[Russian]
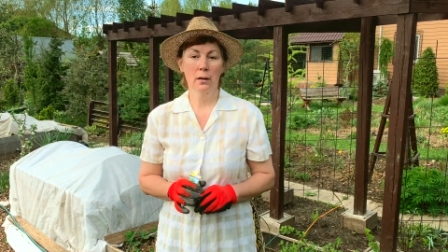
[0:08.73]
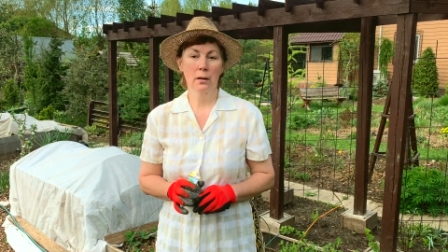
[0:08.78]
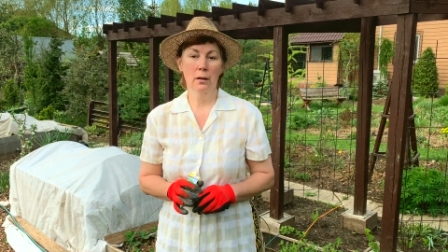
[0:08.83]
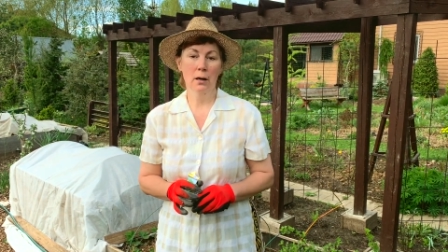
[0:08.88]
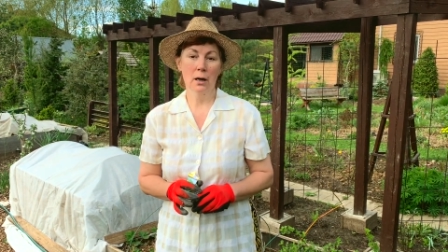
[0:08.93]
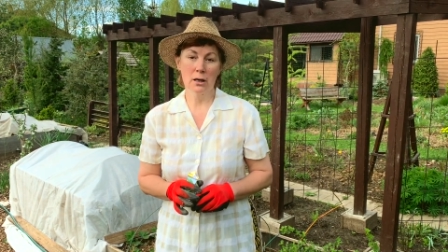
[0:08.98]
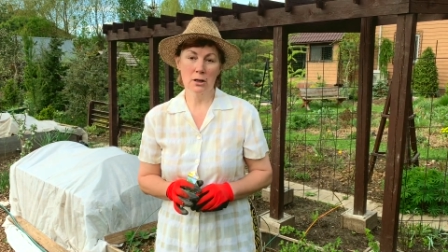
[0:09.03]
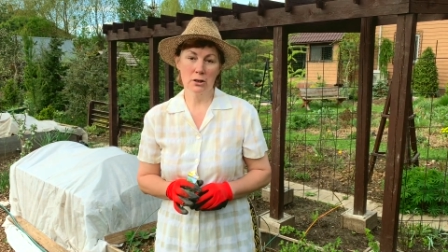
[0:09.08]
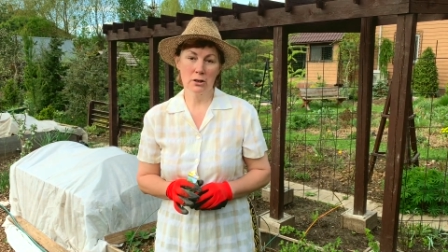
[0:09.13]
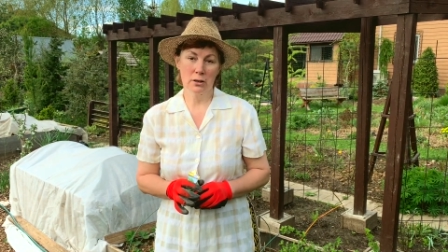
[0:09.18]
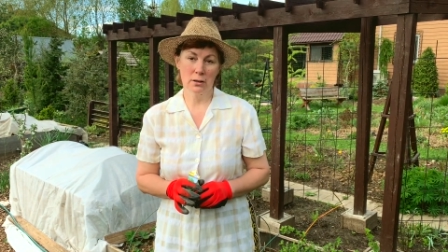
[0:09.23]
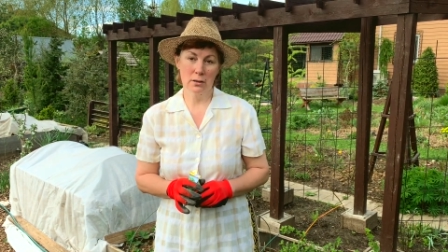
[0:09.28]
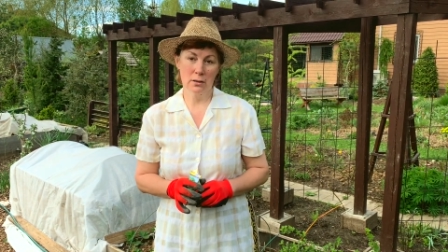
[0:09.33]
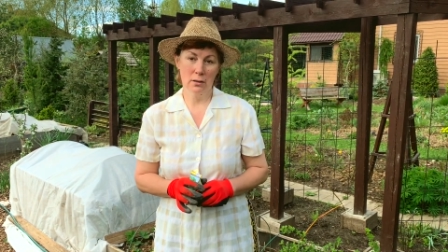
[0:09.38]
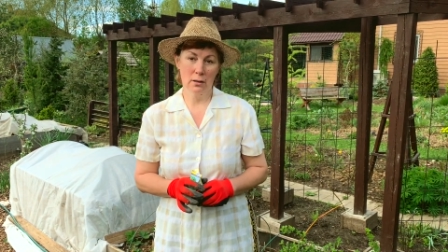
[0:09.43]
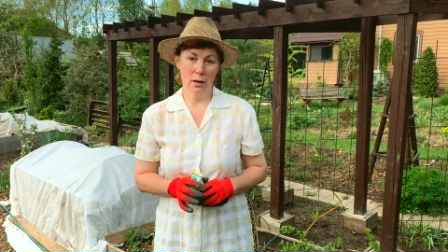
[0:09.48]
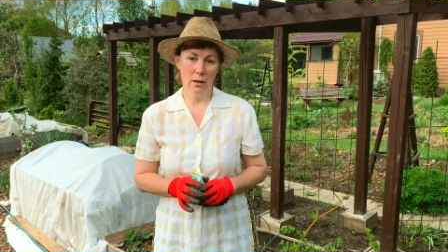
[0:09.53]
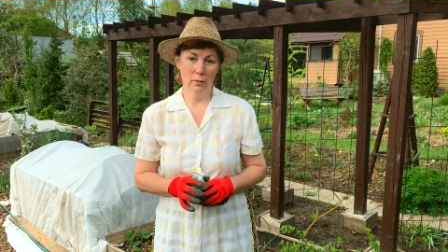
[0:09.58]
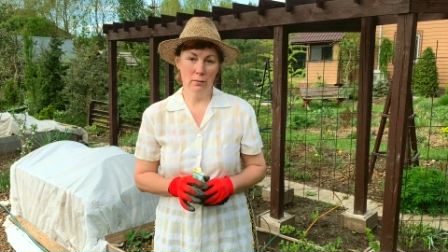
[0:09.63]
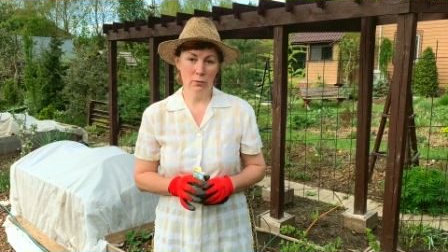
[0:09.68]
Каждый
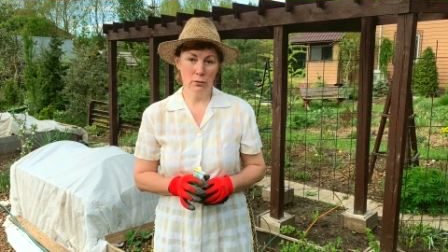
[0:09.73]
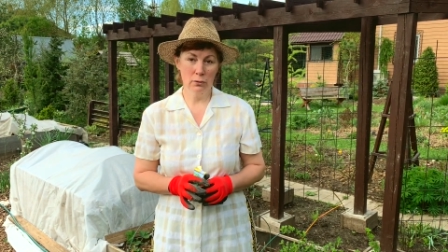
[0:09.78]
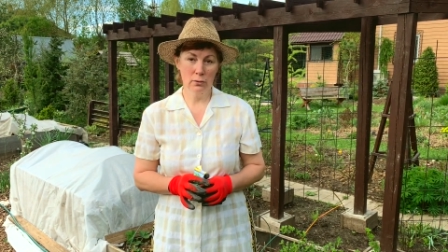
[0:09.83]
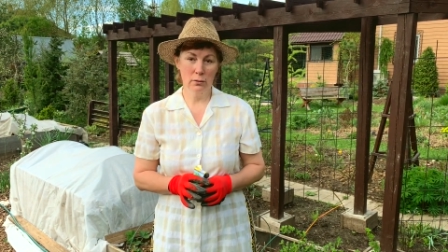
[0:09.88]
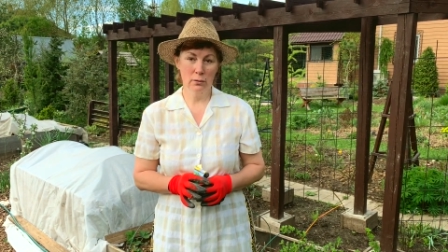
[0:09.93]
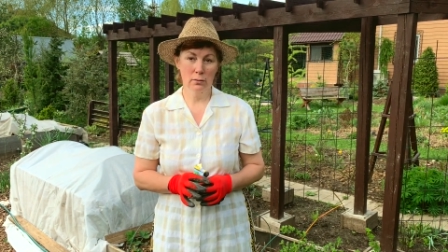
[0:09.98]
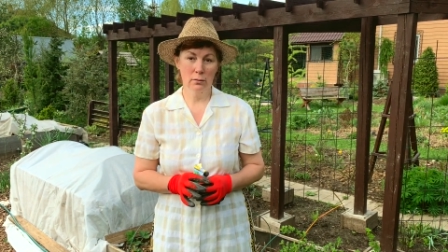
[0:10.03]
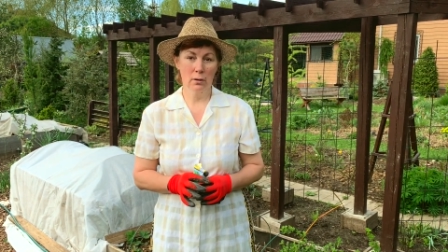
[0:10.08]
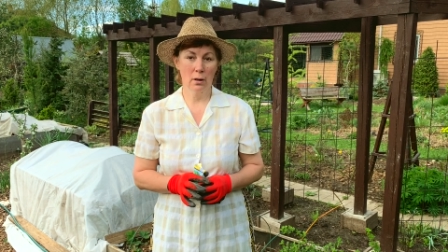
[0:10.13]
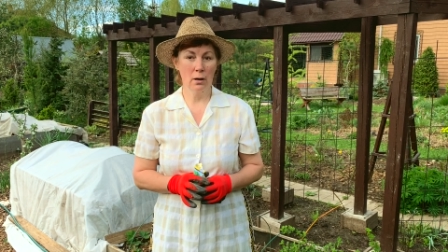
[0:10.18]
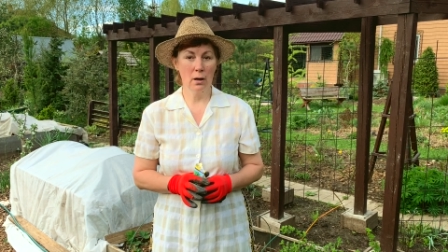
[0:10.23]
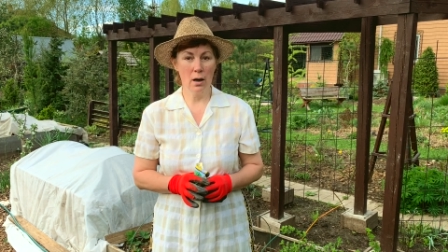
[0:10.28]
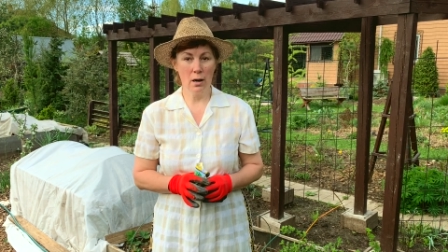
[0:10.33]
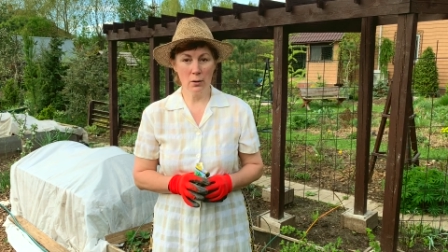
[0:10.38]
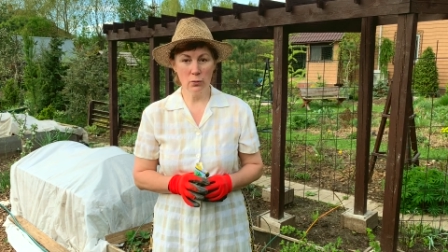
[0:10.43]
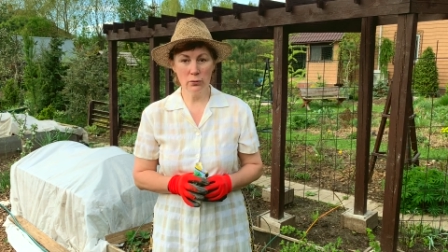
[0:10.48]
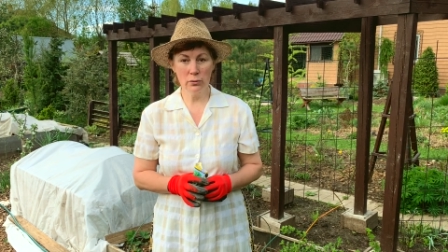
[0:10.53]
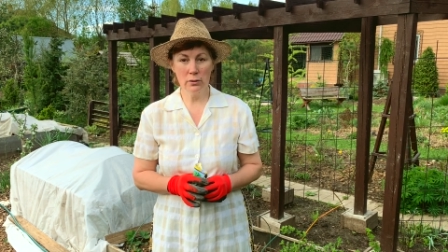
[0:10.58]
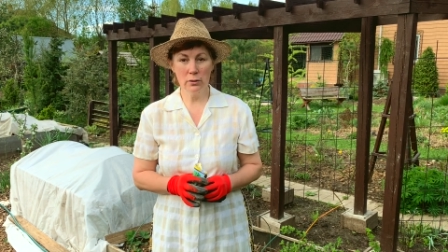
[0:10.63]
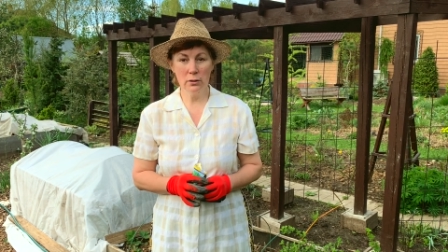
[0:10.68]
садовод,
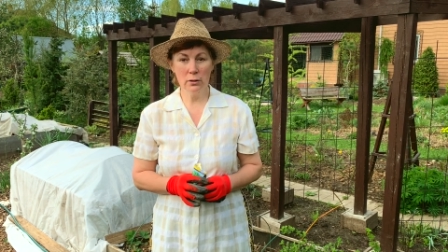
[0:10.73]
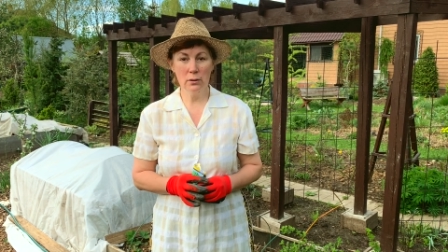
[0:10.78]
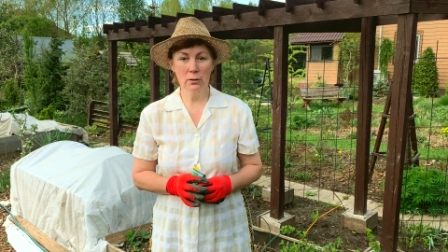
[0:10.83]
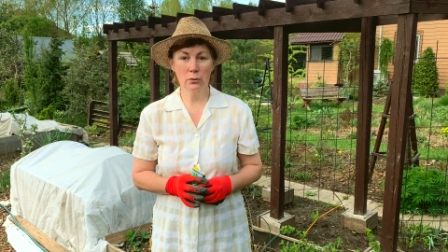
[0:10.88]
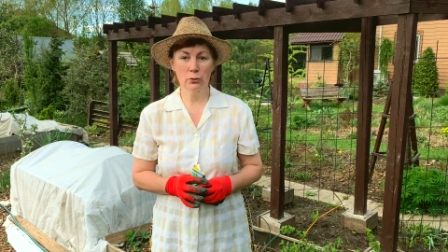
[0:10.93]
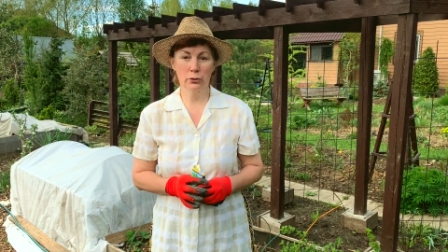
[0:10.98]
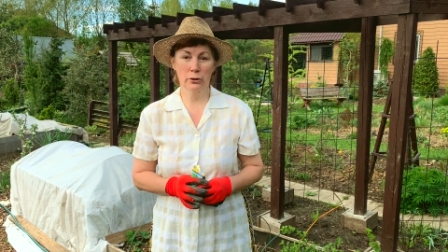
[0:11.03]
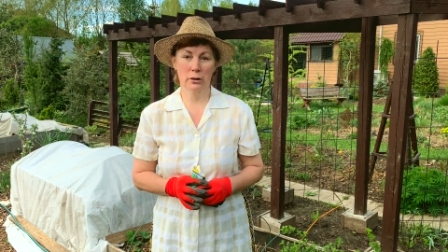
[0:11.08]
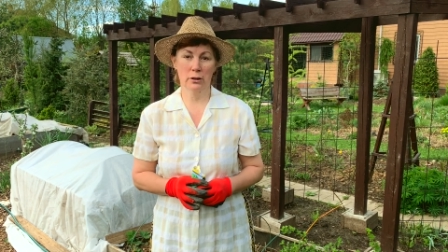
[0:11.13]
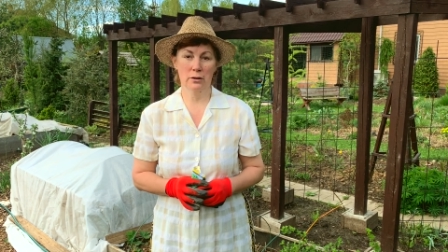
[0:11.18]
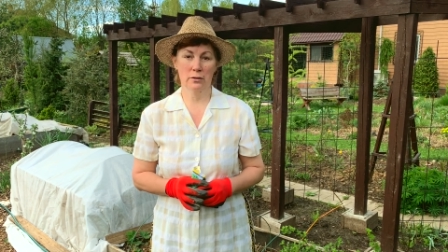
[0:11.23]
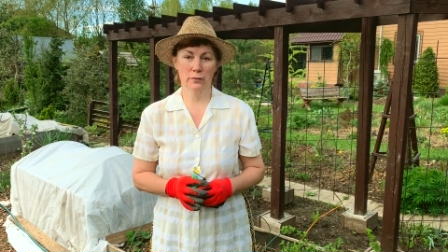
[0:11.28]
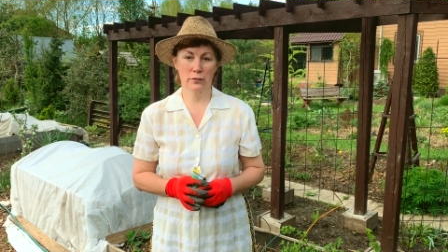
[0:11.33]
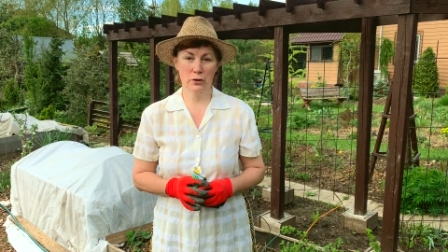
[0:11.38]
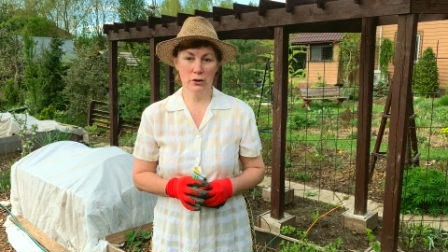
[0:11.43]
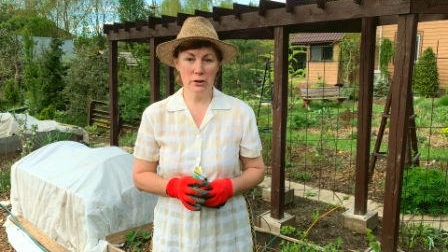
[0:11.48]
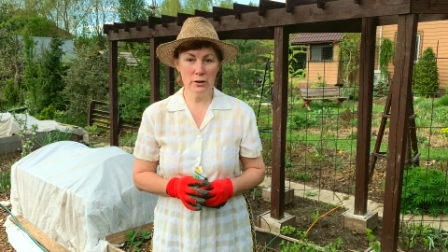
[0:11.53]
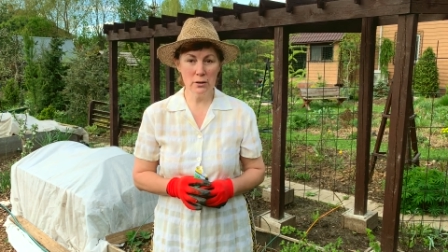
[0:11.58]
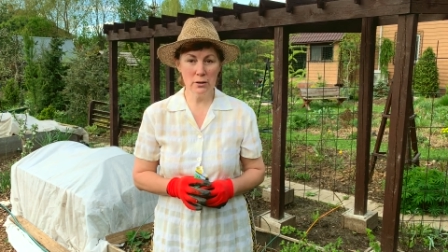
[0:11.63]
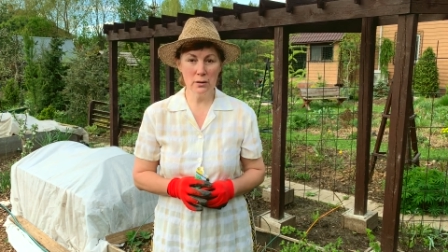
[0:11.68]
огородник хоть раз в
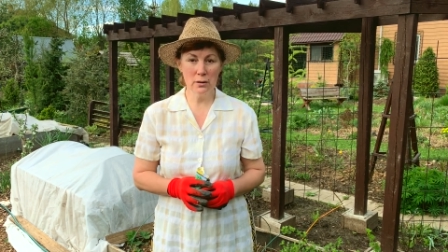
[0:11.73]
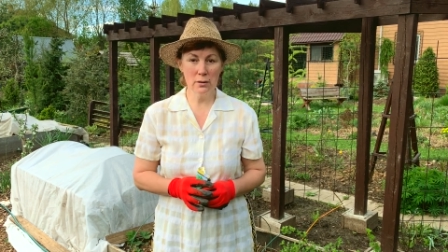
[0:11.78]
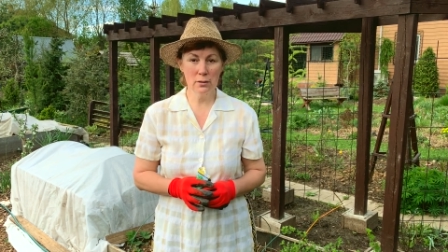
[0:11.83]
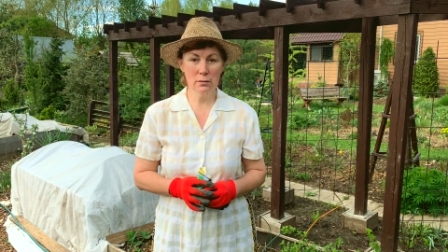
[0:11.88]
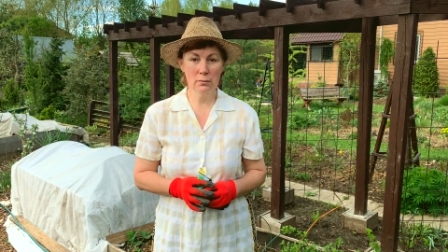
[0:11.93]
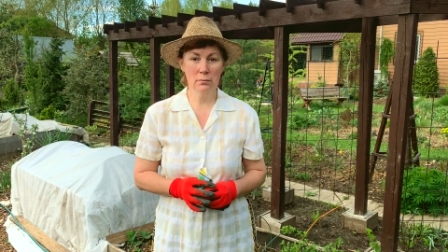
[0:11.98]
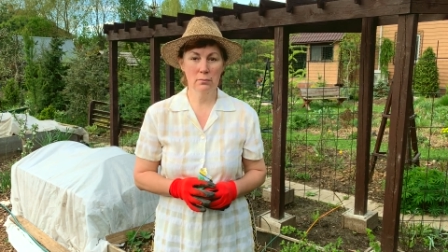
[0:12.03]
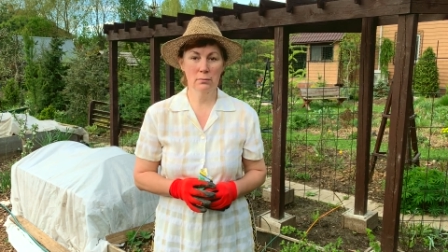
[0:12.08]
жизни